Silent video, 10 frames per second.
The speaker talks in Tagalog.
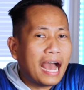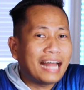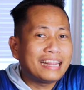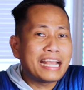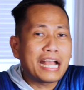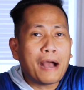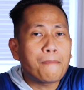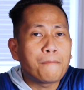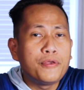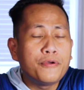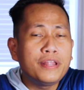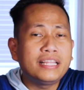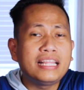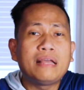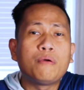ating Cup
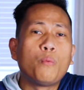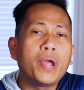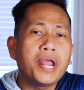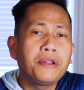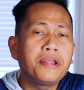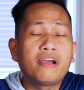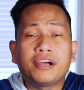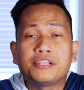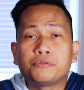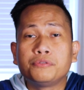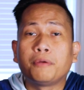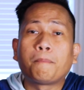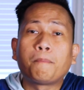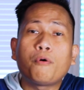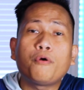Unity with regards to
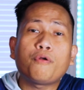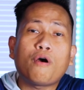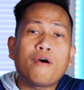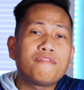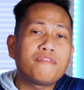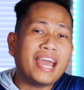their port of